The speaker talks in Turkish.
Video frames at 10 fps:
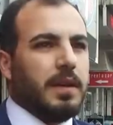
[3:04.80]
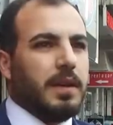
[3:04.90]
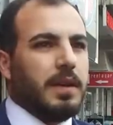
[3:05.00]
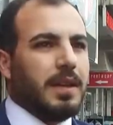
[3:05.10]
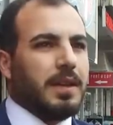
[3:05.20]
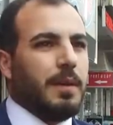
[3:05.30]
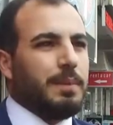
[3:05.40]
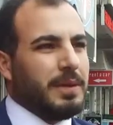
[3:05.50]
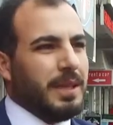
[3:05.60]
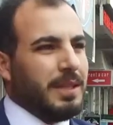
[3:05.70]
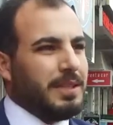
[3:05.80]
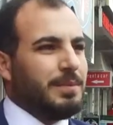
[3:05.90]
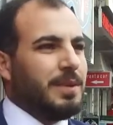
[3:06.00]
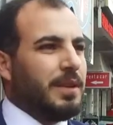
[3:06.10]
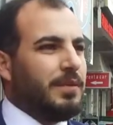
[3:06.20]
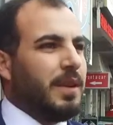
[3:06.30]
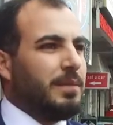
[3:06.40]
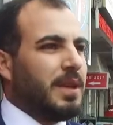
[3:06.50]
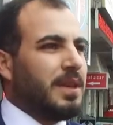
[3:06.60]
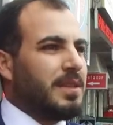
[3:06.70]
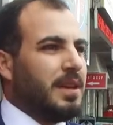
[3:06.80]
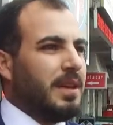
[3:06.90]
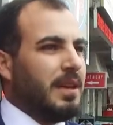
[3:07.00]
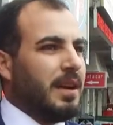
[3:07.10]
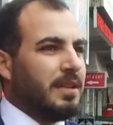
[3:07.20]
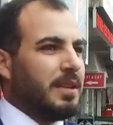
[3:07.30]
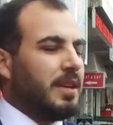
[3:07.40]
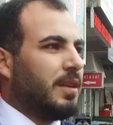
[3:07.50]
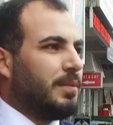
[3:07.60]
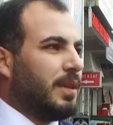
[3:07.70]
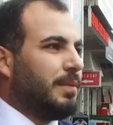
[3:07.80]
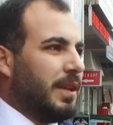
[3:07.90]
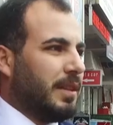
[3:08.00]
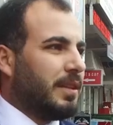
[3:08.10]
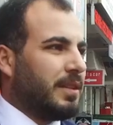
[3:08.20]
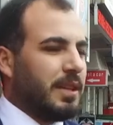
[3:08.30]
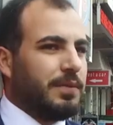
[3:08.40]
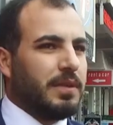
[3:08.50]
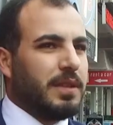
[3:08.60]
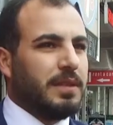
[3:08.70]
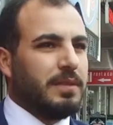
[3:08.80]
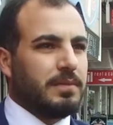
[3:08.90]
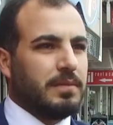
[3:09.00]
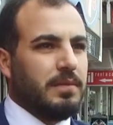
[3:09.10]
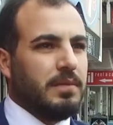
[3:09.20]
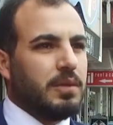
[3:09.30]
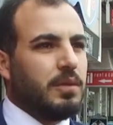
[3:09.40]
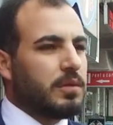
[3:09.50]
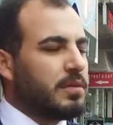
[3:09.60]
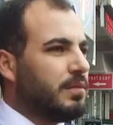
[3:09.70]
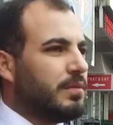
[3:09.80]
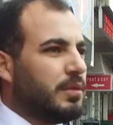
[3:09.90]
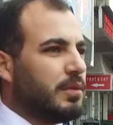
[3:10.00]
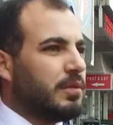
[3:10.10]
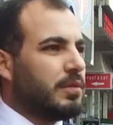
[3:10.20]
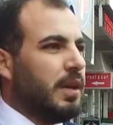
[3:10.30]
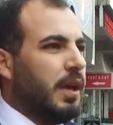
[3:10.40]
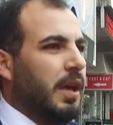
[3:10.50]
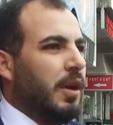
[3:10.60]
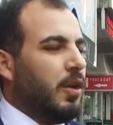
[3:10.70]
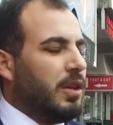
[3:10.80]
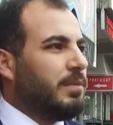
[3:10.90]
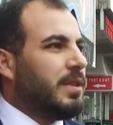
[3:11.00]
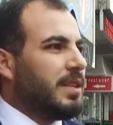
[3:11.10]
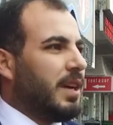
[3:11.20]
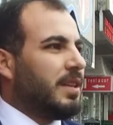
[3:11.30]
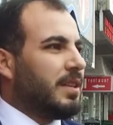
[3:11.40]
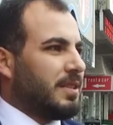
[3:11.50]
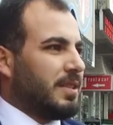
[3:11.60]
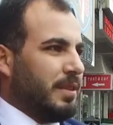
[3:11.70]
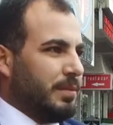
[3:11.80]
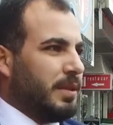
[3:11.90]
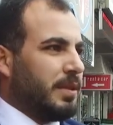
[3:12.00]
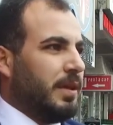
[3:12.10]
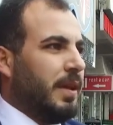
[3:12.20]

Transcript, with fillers: yani yapı denetimleri falan biraz daha arttırılabilir belediye tarafından olsun. Bu önlemler daha da arttırılabilir.